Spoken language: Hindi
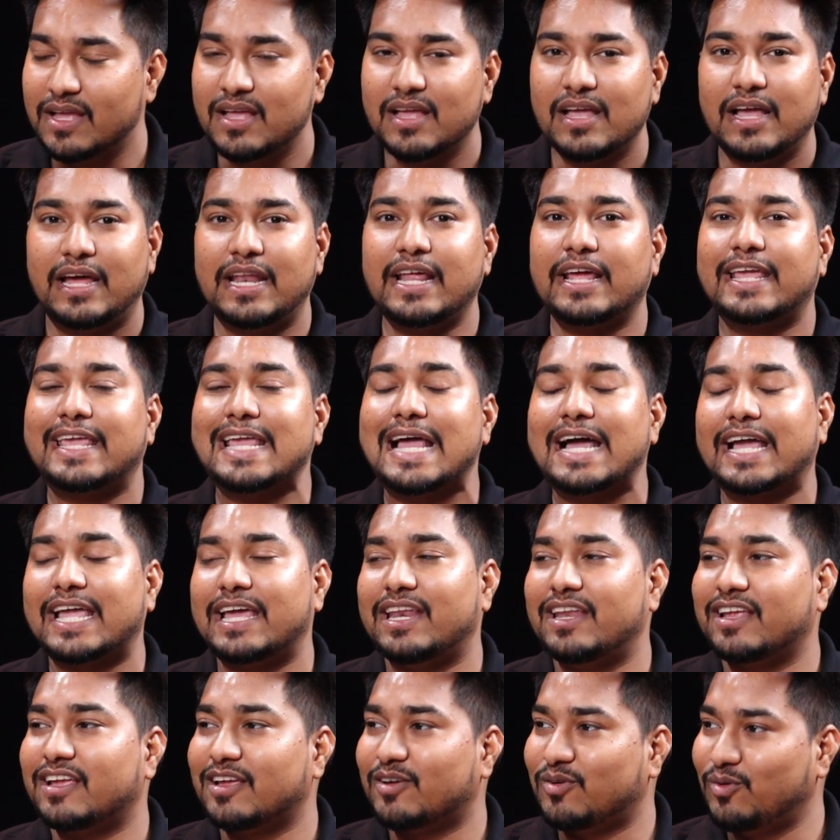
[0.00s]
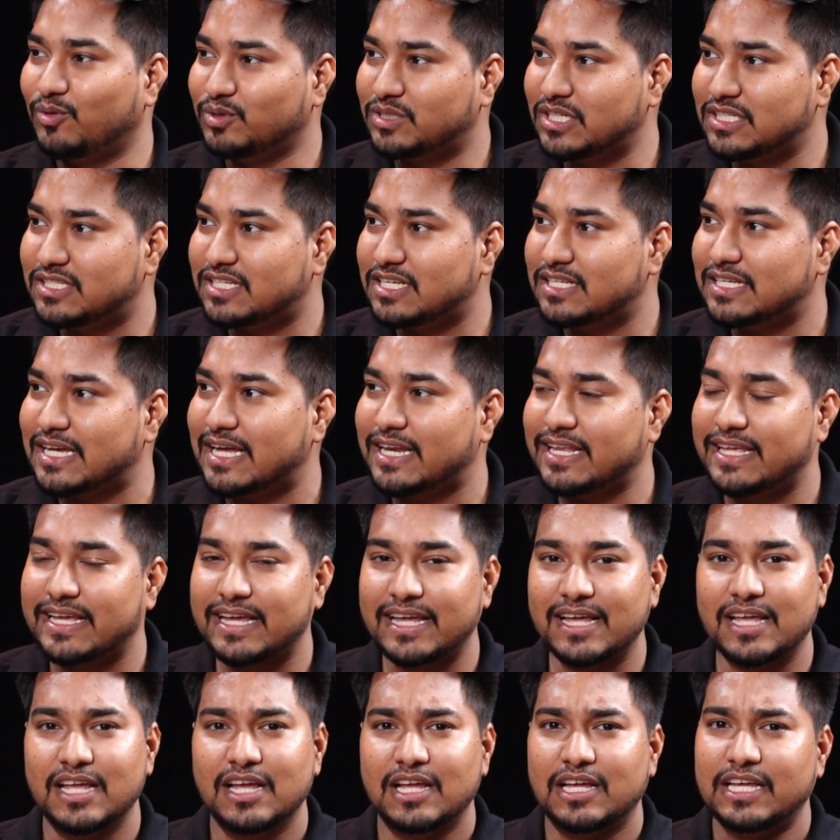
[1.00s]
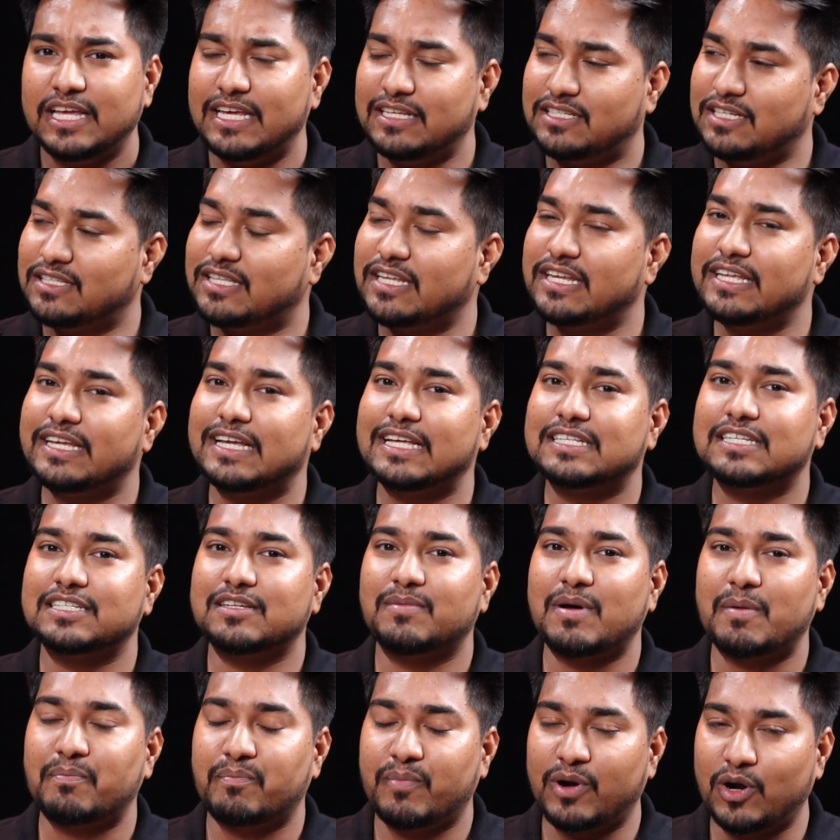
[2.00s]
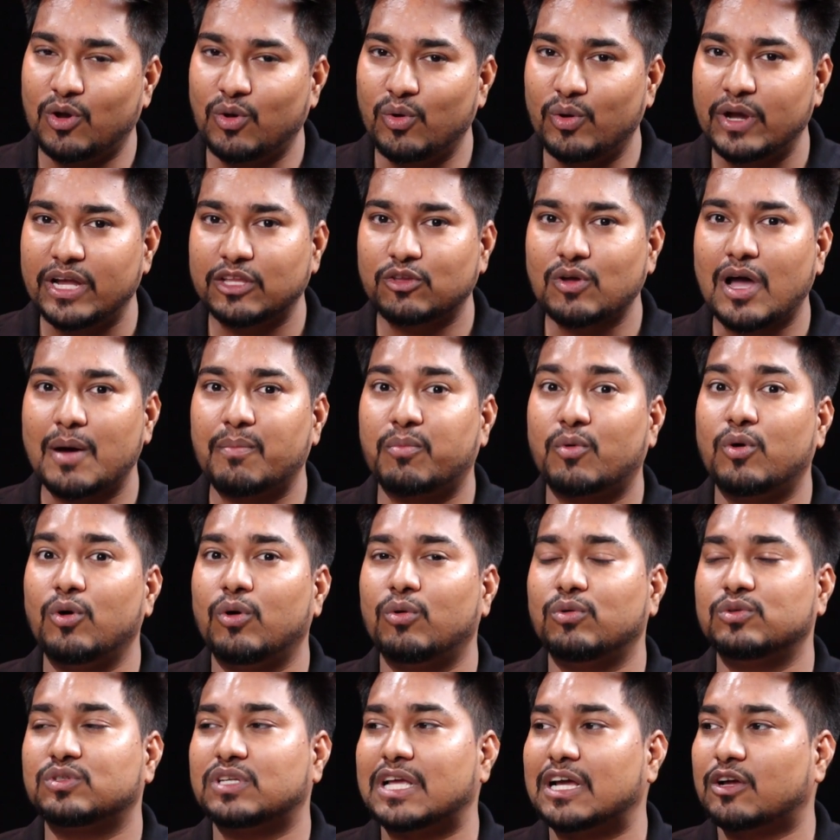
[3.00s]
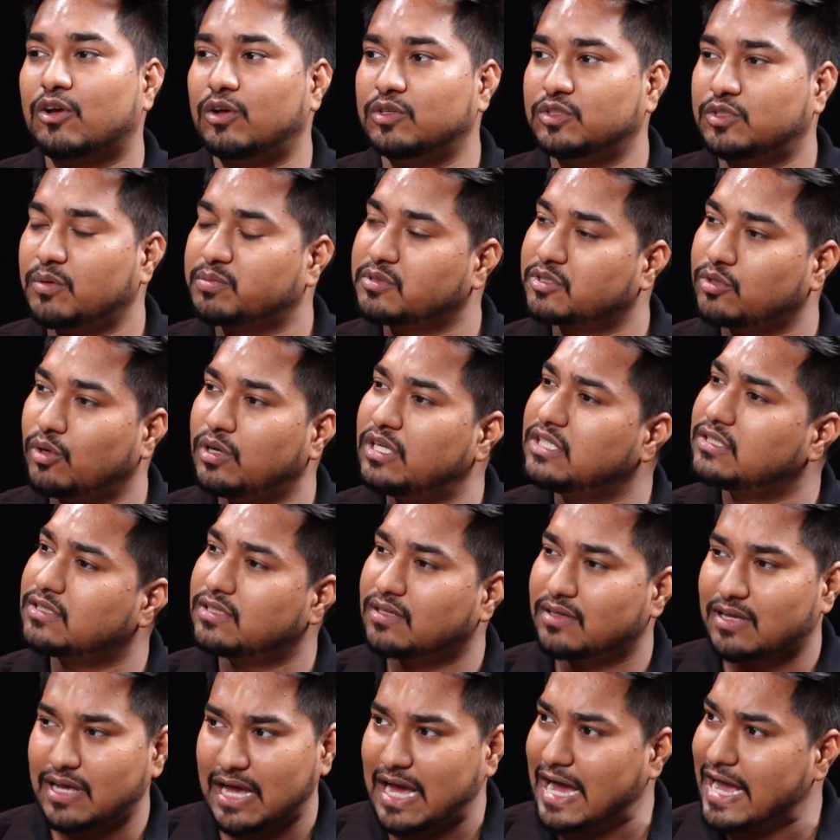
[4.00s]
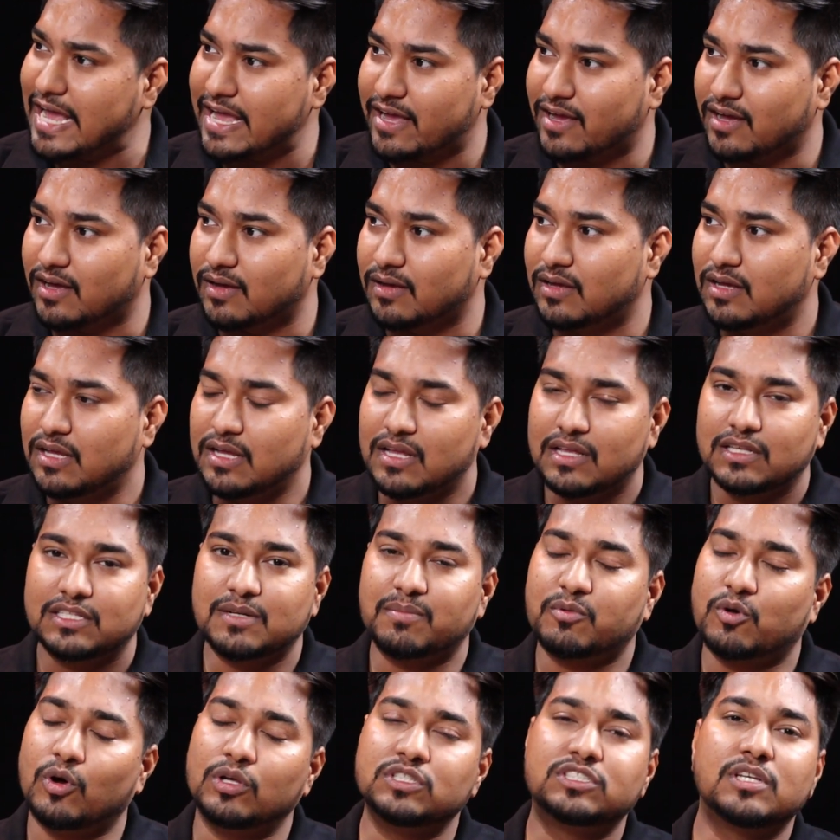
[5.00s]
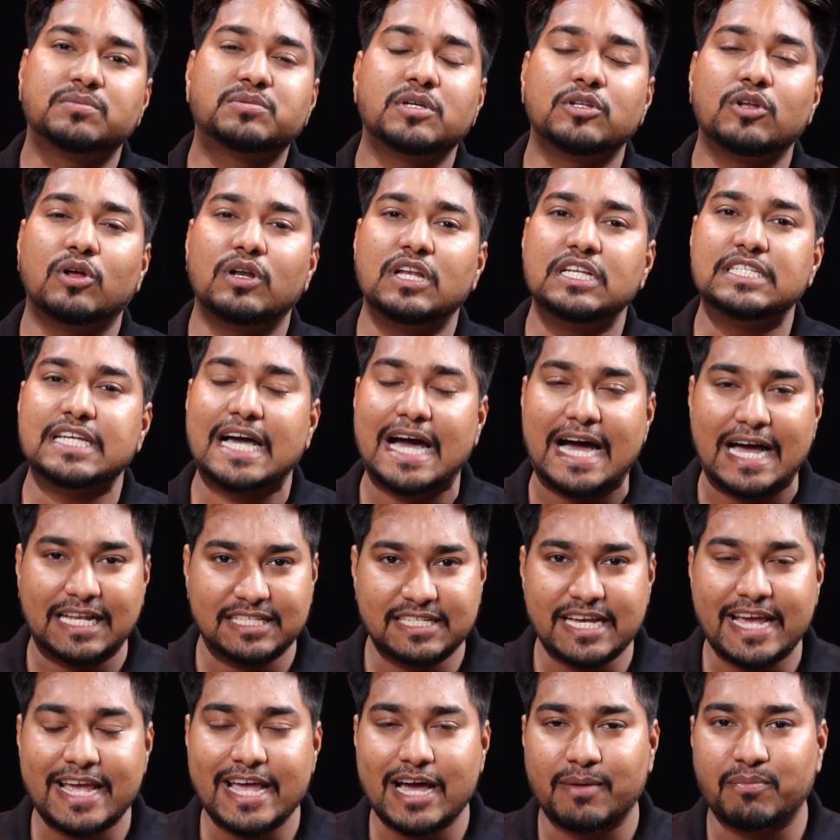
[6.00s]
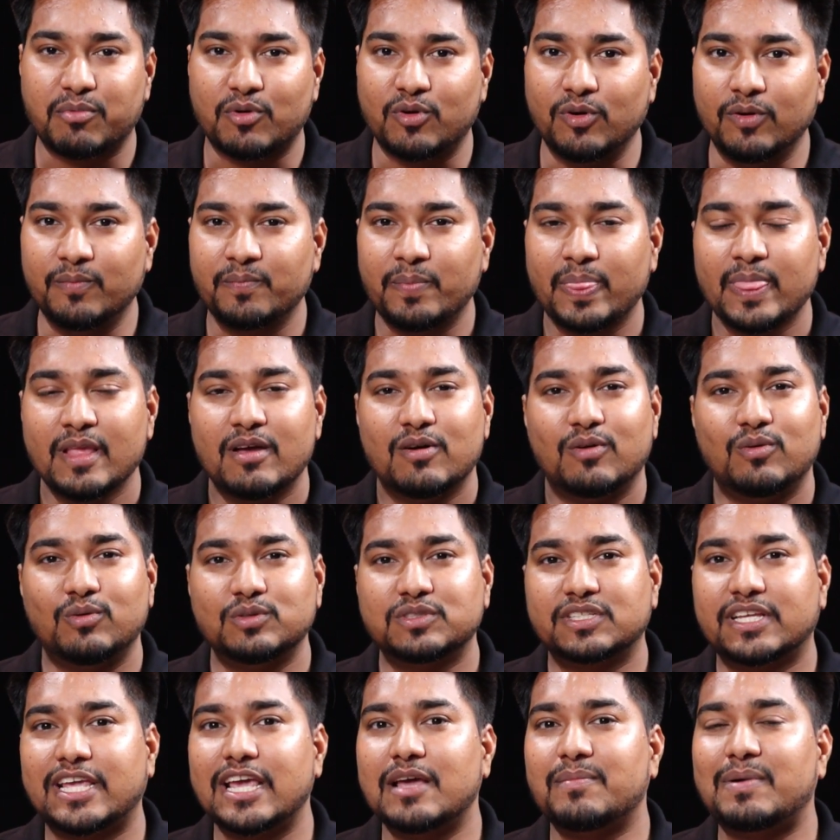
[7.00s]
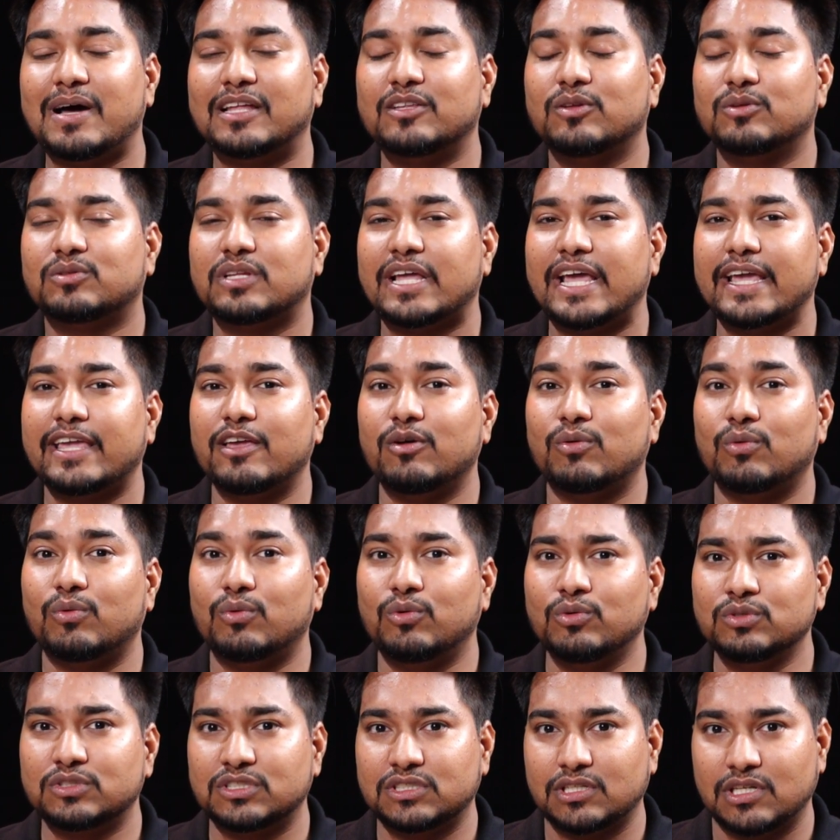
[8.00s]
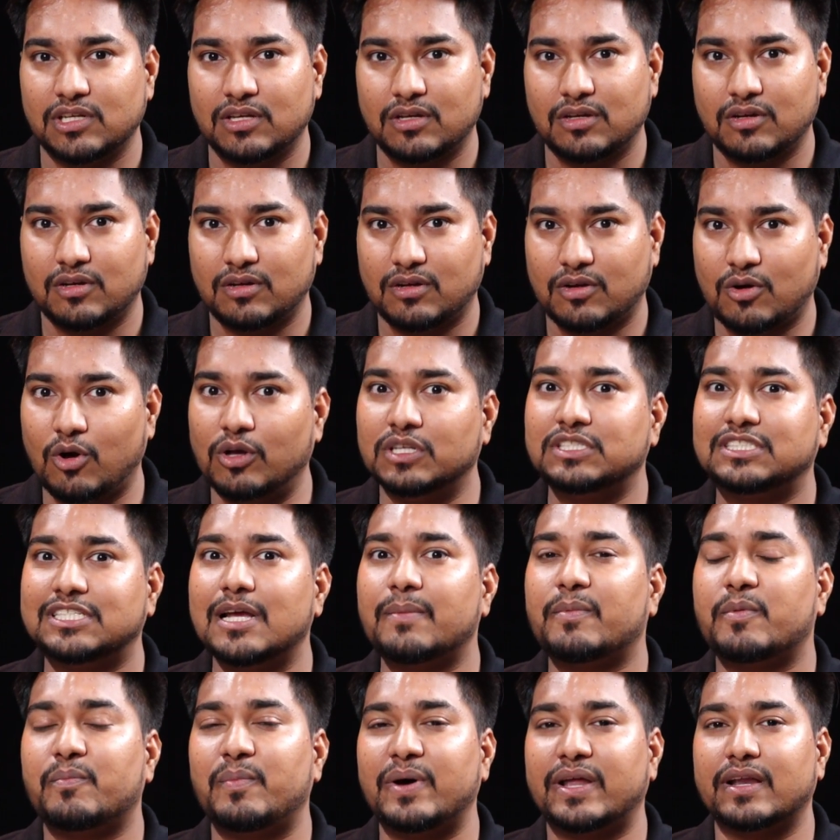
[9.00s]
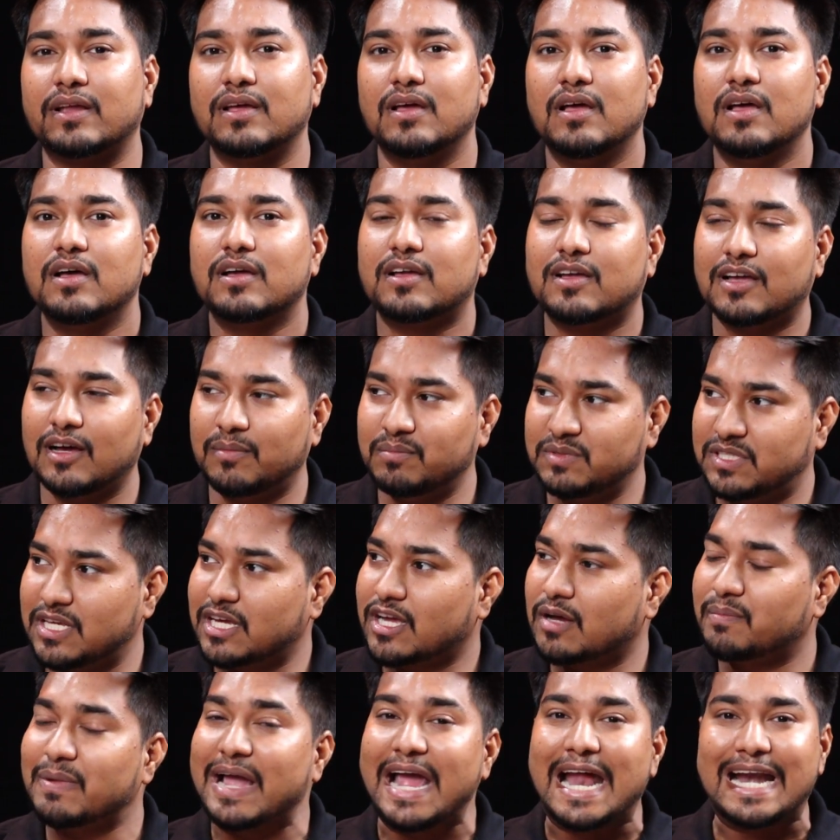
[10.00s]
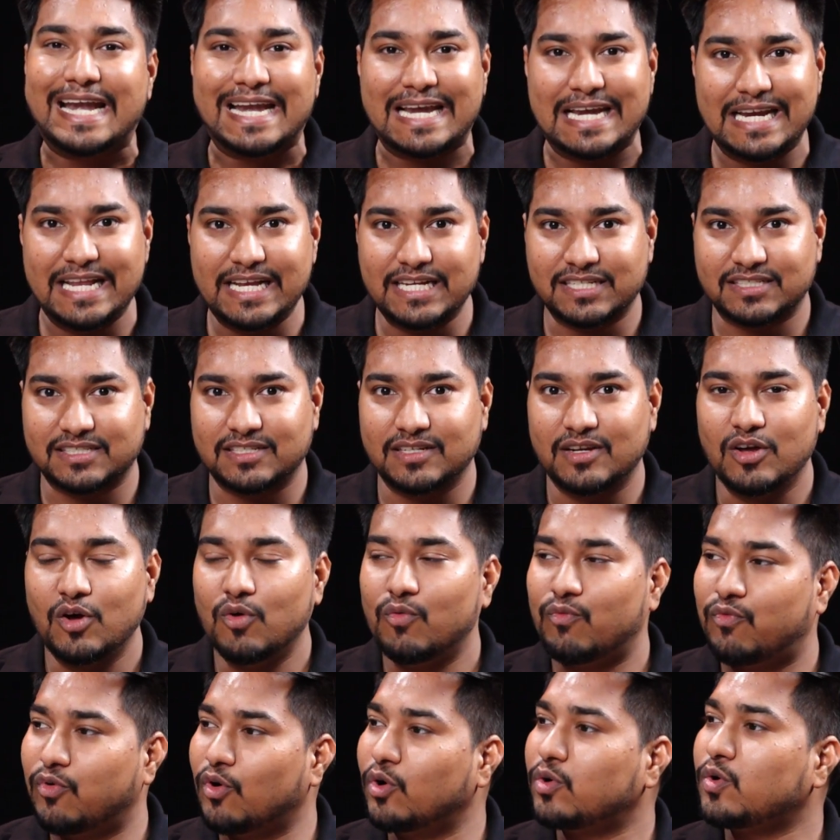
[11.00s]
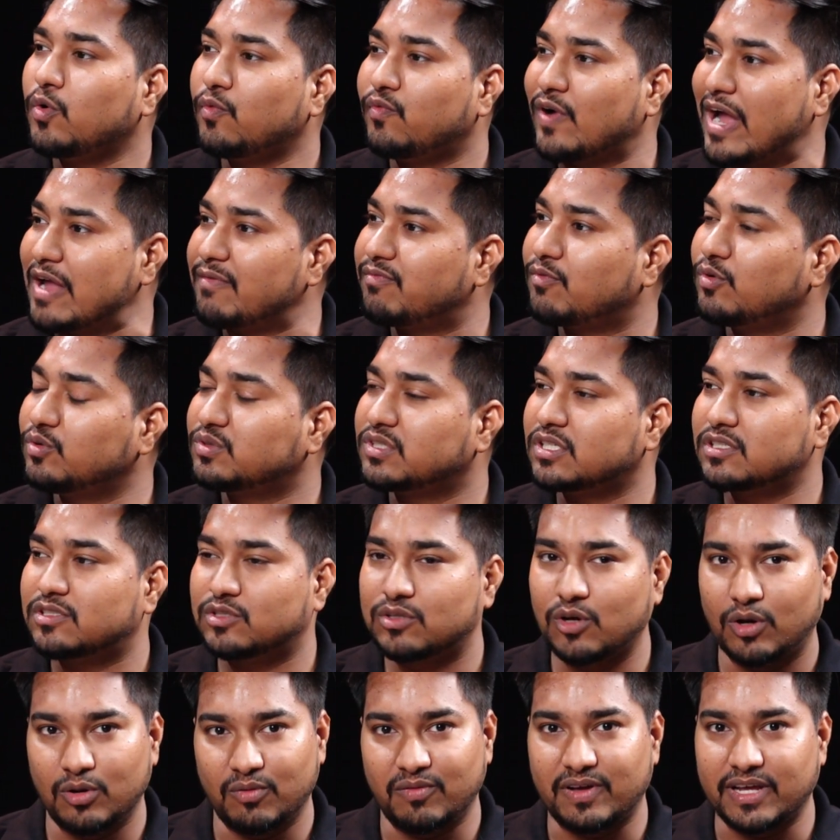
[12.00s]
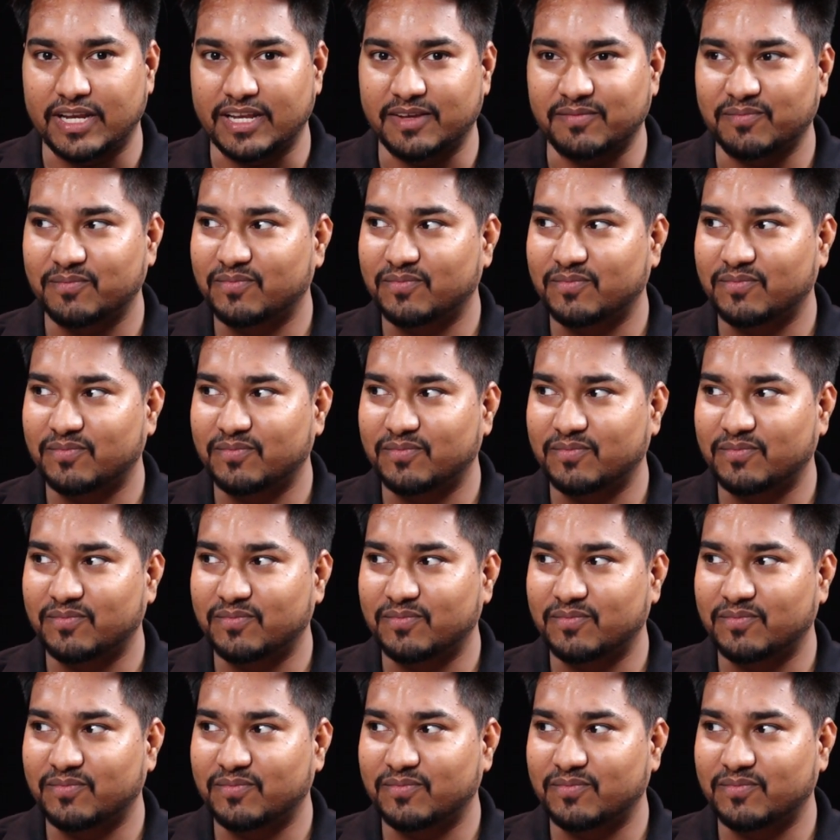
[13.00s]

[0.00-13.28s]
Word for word: है ना क्या कहने की कोशिश की जा रही है इसी तरीके से जब आप पढ़ोगे तो आपको उसका कॉन्सेप्ट नॉलेज आएगा जब कॉन्सेप्ट नॉलेज आ जाए आपको उसके बाद होता है कि उस कॉन्सेप्ट पर कम से कम एटलीस्ट फोर टू फाइव क्वेश्चन सॉल्व करें